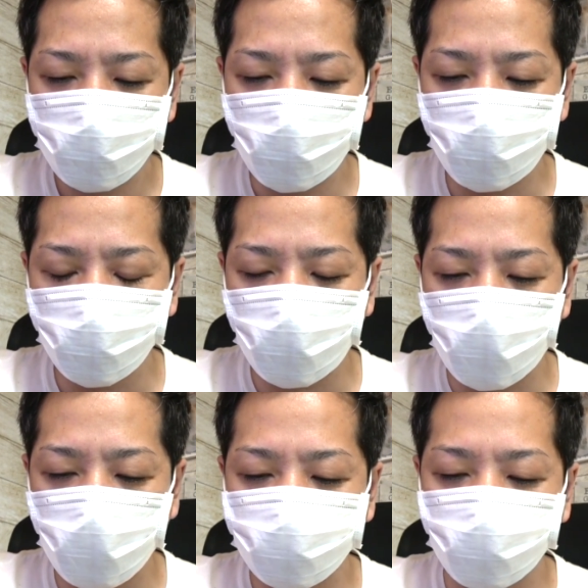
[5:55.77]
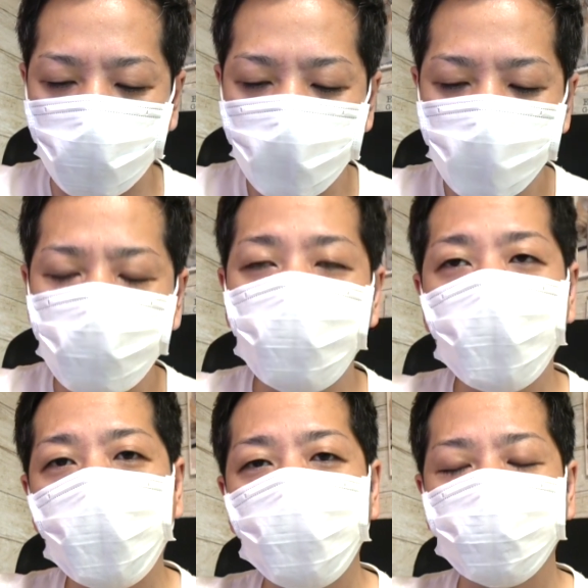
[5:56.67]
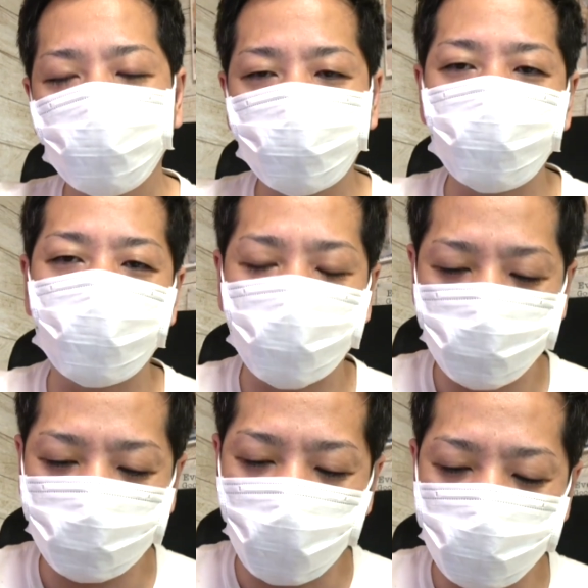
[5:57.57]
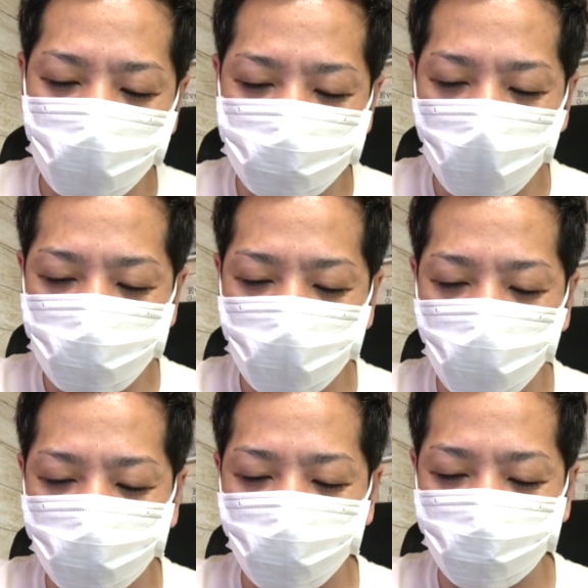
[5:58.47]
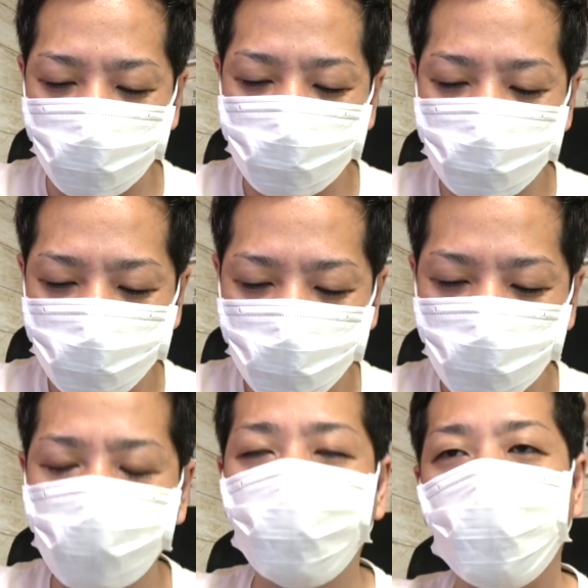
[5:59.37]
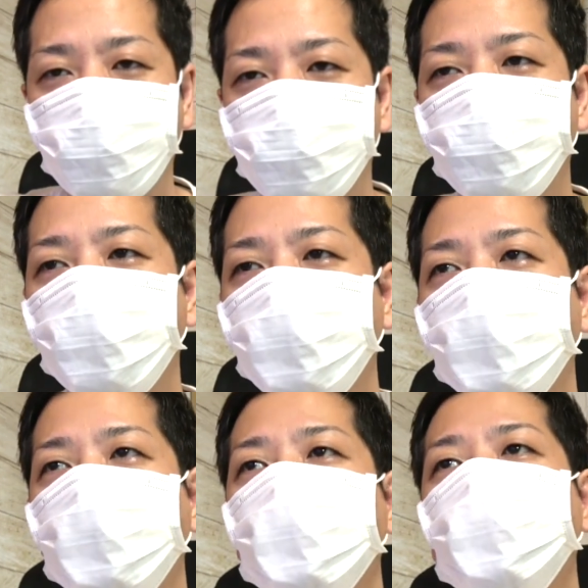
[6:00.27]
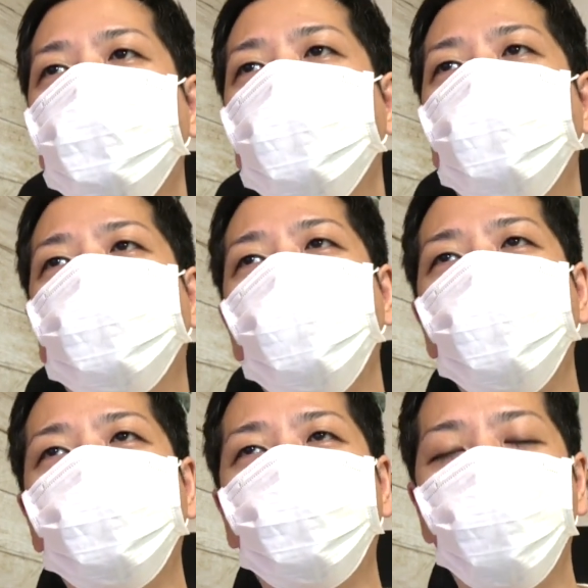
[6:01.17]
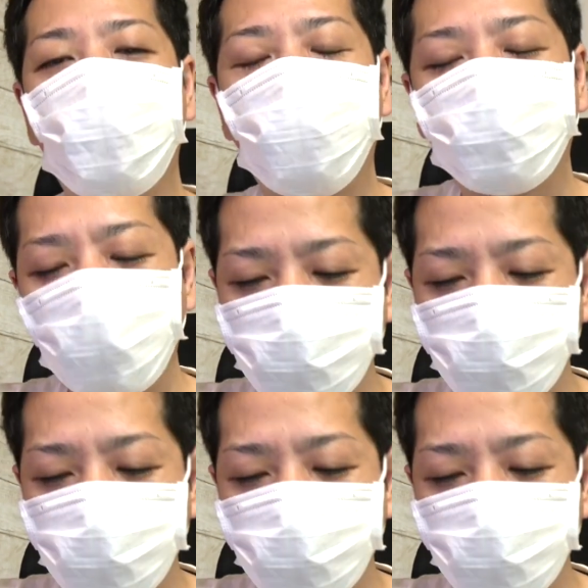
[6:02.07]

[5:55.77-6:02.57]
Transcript: ここであそうだディガーがねずっとねザクザクザクザク入ってるんですよこれで終わりいや、結構勝て